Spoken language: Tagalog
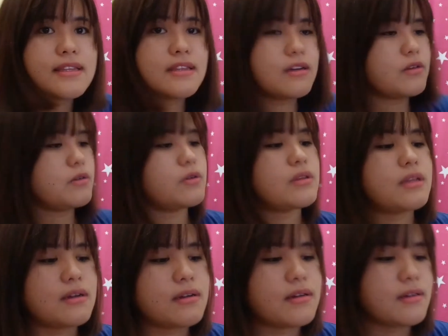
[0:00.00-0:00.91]
din ako
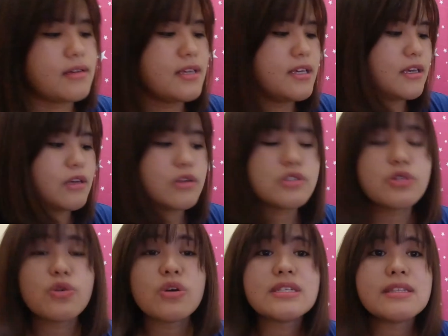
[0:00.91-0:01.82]
ng,
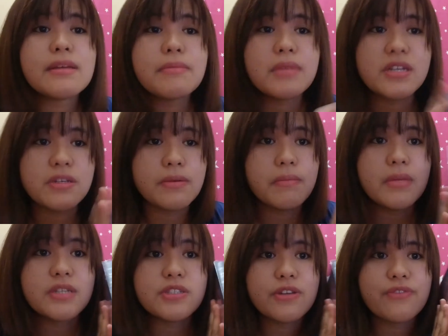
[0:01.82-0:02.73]
gusto ko kasi ng med
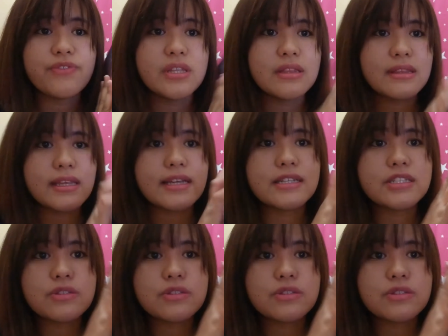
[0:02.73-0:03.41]
medyo vintage.